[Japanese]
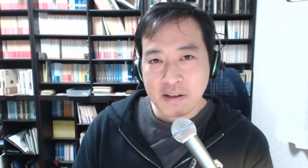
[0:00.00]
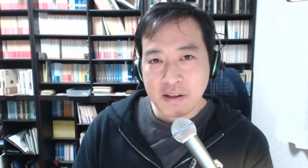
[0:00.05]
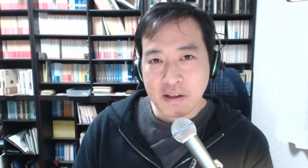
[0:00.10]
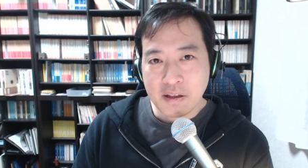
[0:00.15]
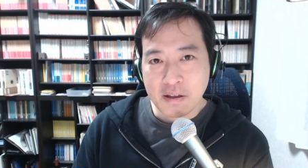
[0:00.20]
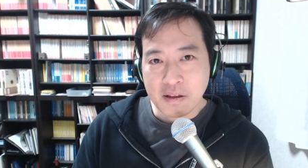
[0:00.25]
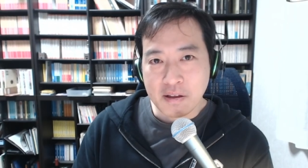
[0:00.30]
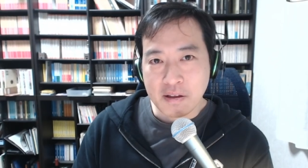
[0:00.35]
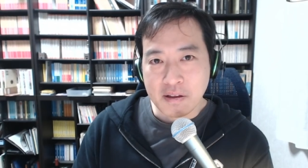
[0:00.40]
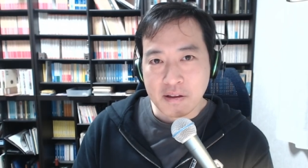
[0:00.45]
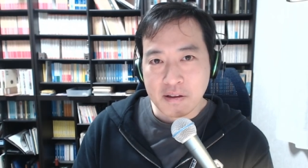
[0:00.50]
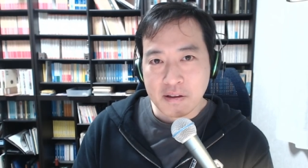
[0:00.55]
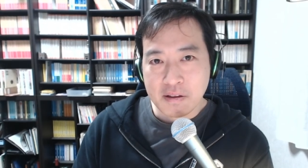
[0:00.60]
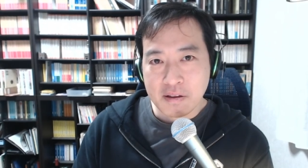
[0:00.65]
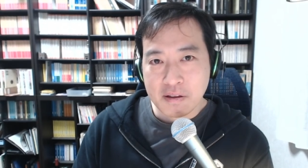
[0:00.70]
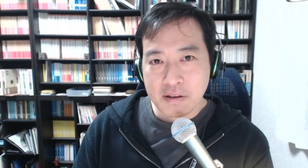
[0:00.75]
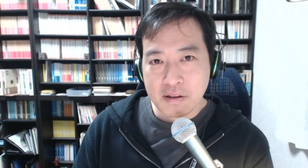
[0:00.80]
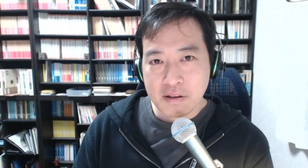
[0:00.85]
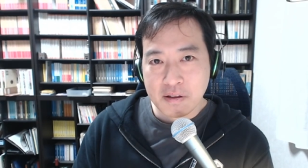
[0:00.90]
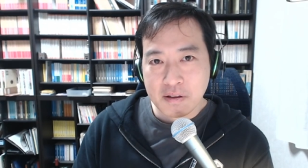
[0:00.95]

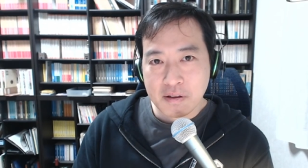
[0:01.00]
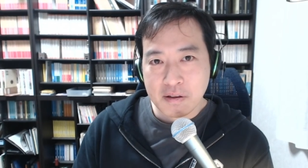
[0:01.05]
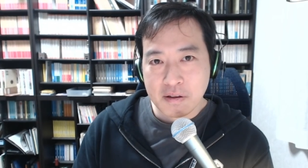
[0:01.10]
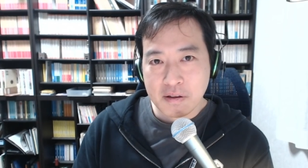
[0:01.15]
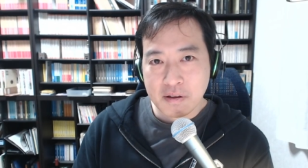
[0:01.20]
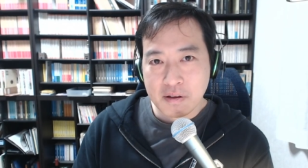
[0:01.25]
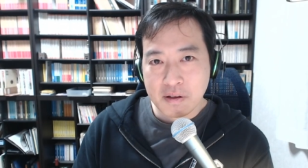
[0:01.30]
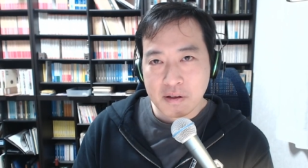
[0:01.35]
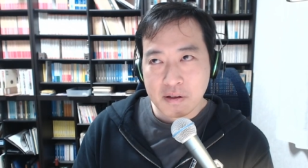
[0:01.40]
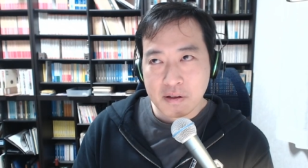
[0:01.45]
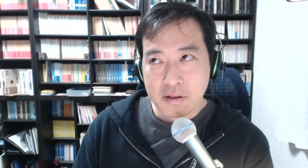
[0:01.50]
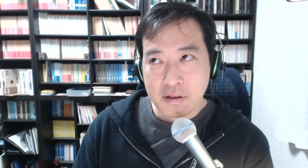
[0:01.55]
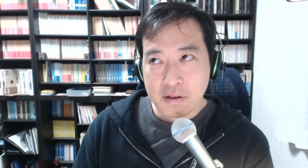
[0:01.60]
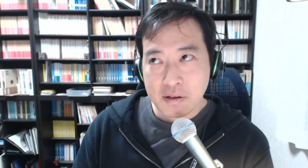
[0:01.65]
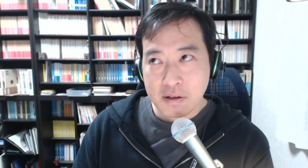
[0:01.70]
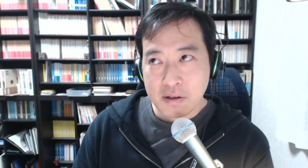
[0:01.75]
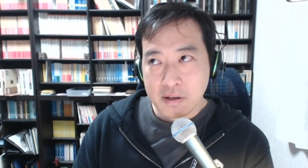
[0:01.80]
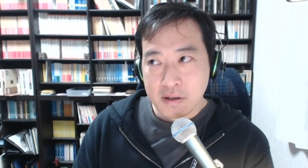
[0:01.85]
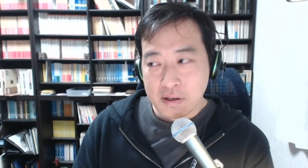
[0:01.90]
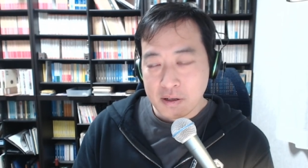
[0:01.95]

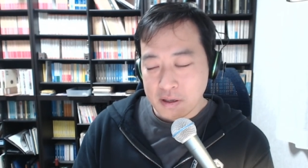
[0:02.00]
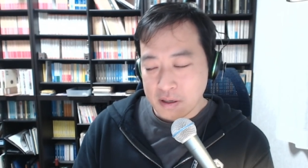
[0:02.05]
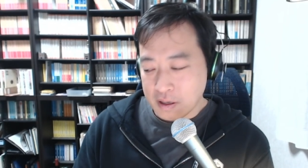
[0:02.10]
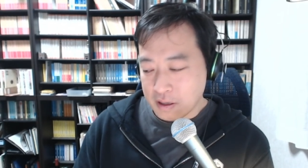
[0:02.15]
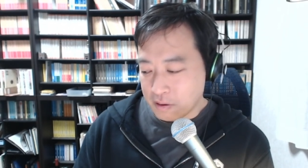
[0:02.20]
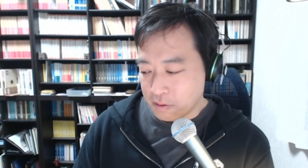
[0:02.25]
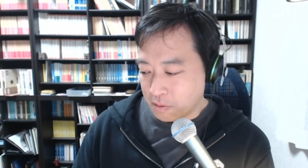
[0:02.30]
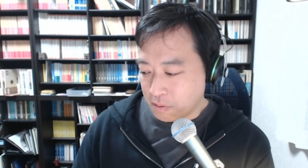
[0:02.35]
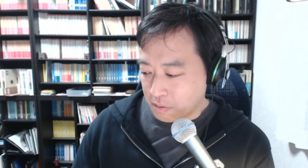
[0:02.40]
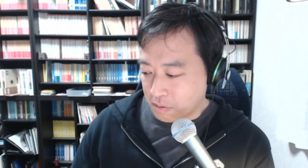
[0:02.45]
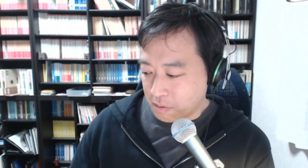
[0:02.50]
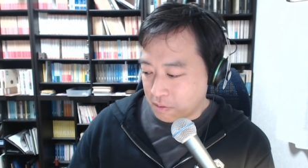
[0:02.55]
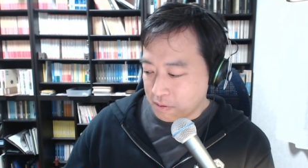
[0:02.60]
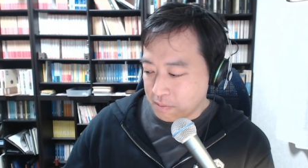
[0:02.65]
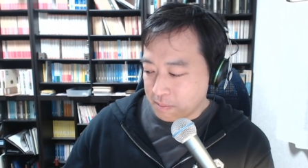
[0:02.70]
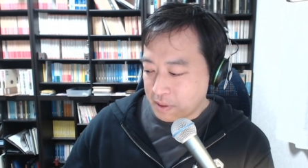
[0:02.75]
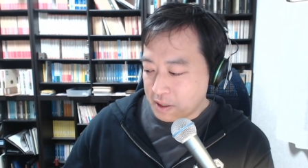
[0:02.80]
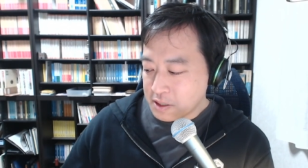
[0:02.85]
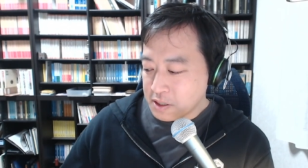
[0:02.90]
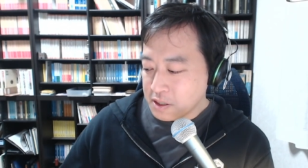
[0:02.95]
えー、あの
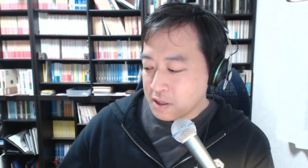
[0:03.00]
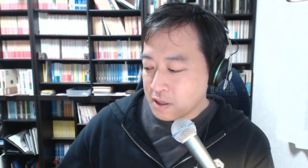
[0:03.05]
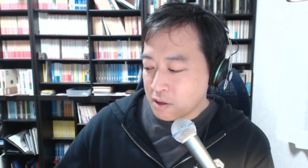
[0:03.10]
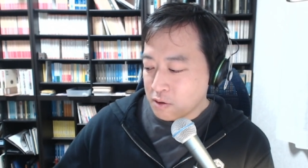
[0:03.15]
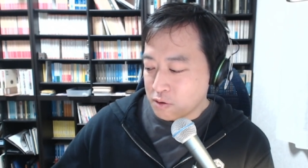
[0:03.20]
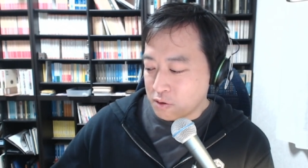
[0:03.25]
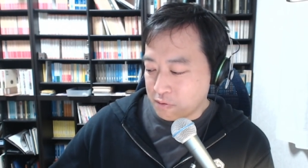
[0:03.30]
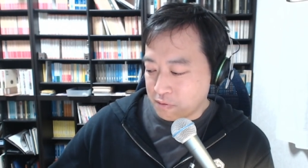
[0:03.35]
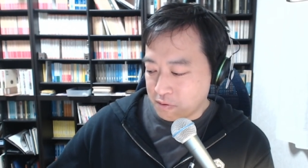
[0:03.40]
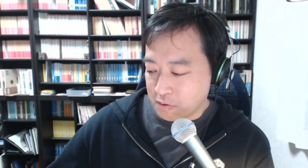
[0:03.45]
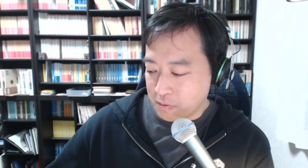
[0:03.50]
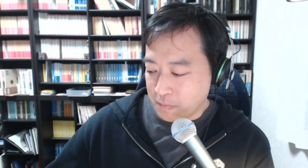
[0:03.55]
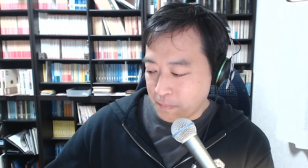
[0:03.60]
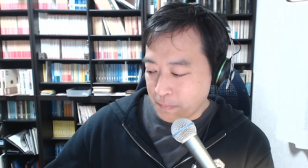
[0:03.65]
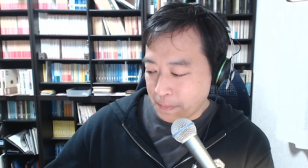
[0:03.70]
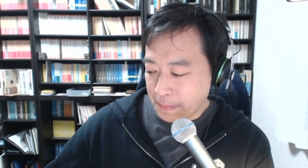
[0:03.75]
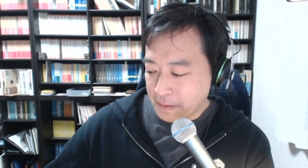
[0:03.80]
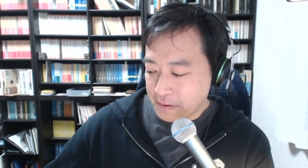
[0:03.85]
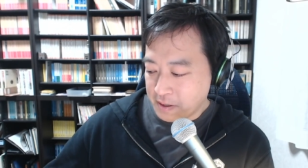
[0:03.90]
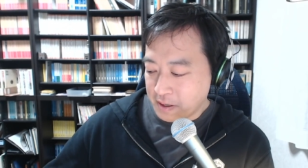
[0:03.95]
バージニア・ウルフ
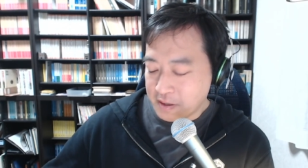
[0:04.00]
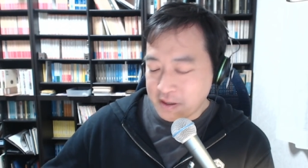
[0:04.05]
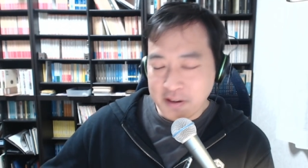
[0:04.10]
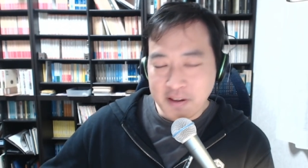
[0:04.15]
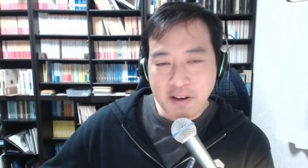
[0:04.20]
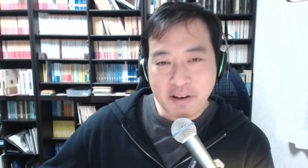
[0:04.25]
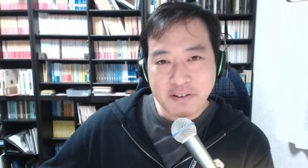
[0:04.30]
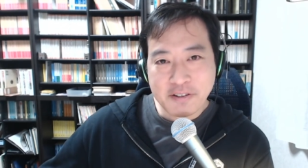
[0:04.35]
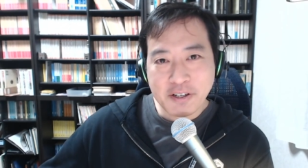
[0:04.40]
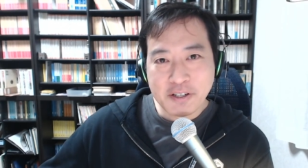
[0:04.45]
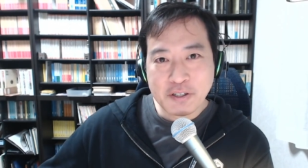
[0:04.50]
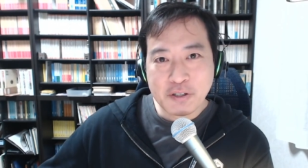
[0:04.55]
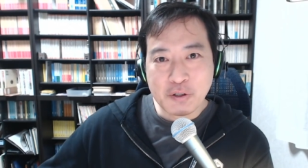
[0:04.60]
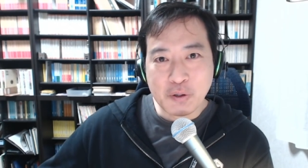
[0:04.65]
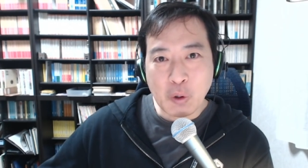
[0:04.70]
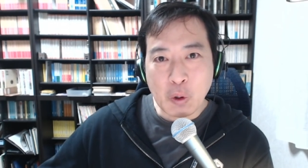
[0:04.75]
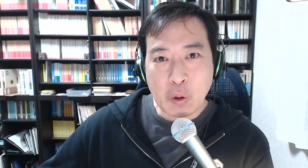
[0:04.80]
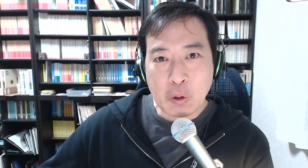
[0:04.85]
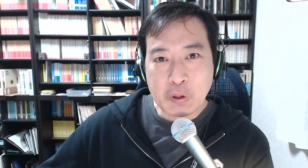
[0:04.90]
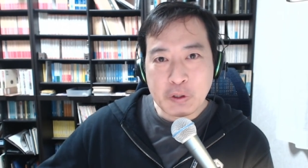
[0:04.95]
生誕
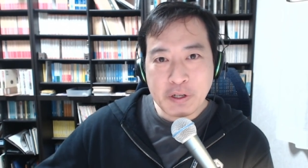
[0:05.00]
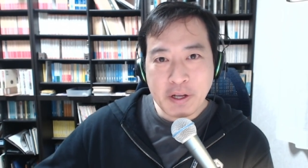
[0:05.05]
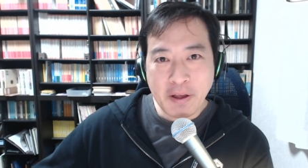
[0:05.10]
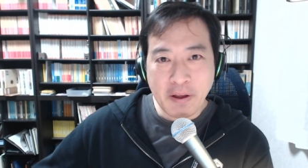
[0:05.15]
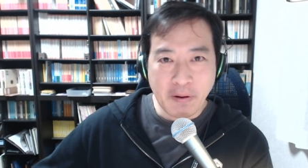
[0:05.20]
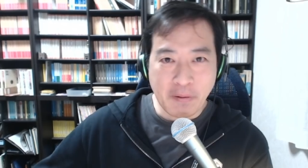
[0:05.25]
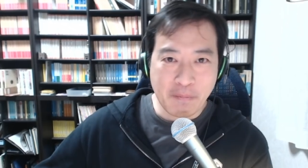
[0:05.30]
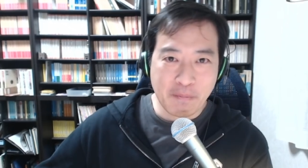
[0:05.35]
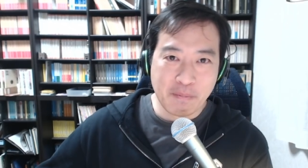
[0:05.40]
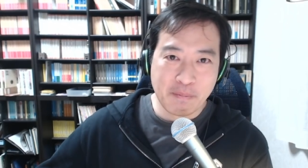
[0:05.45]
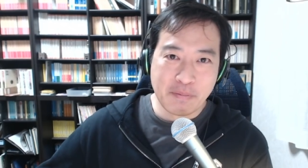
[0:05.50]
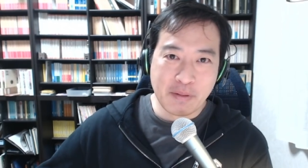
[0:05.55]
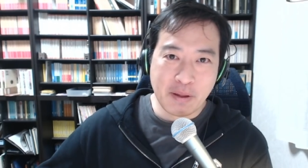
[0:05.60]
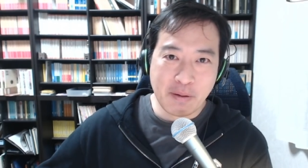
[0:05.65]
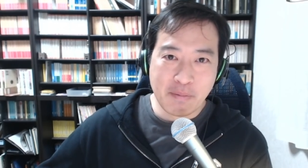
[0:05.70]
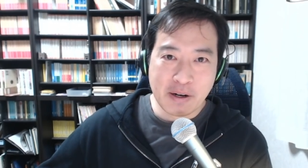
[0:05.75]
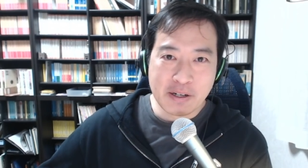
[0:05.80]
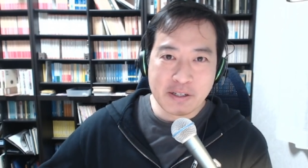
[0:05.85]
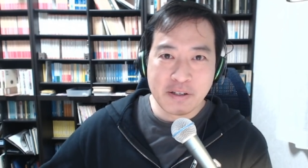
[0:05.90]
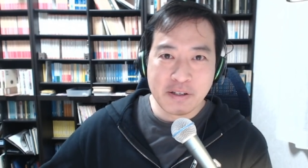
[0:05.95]
136年で
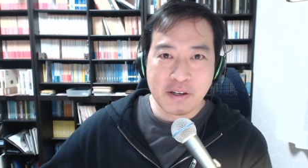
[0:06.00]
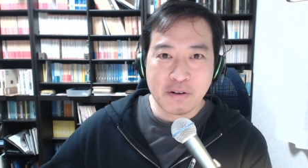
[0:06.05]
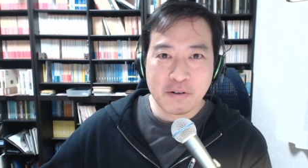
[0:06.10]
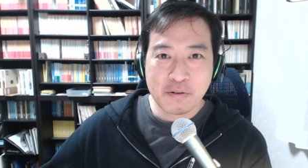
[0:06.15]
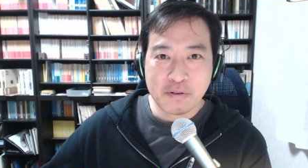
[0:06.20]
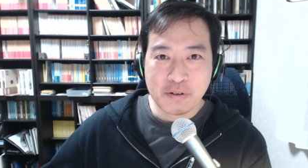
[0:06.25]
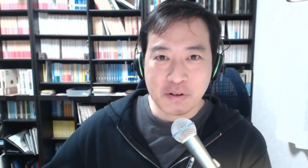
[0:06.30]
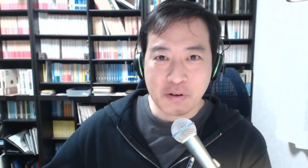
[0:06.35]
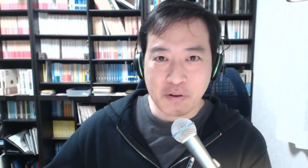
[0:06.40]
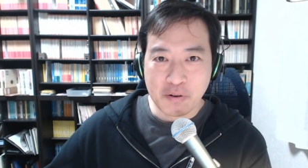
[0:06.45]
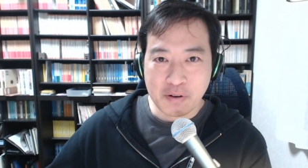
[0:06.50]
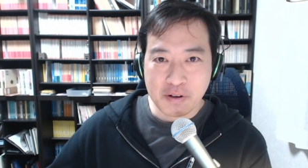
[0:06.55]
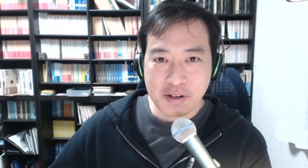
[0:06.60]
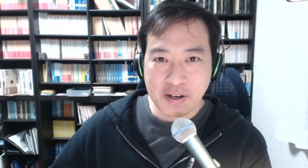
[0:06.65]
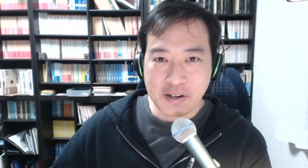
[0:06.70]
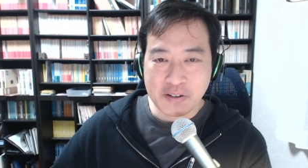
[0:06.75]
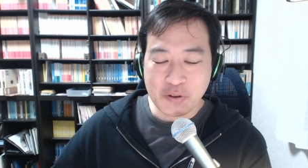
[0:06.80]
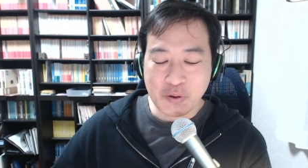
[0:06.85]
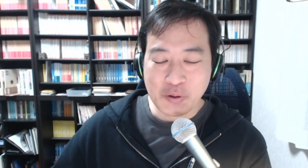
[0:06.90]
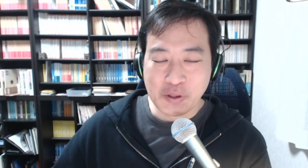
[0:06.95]
バージニア・ウルフの
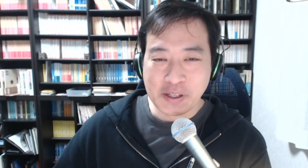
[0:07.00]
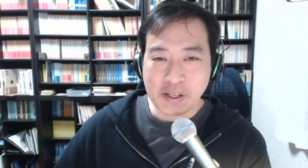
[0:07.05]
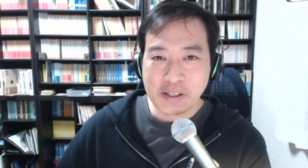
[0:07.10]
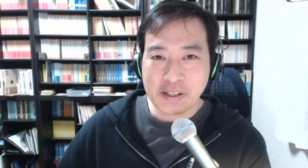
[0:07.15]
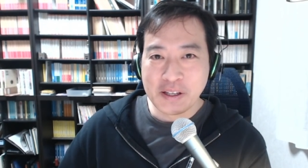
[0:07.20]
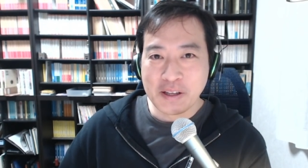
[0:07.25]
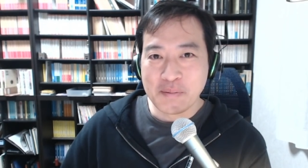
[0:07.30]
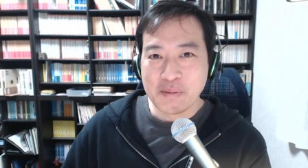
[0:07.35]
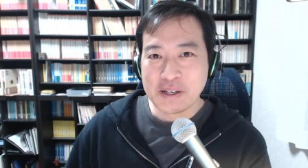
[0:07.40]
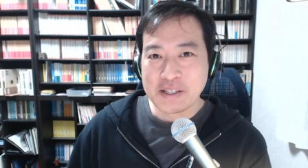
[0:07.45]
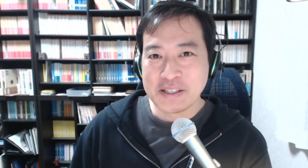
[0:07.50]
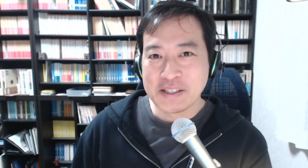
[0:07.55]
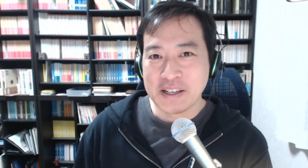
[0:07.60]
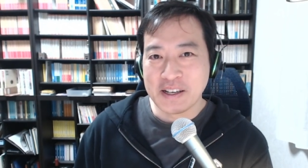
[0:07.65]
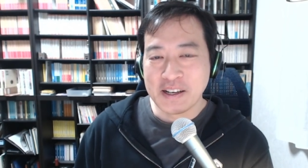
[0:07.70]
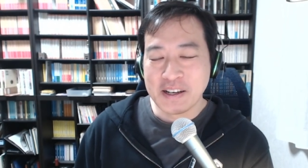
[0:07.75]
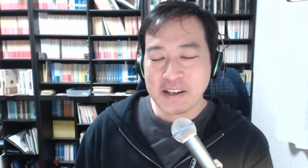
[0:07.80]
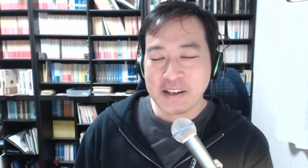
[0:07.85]
画像になっていまして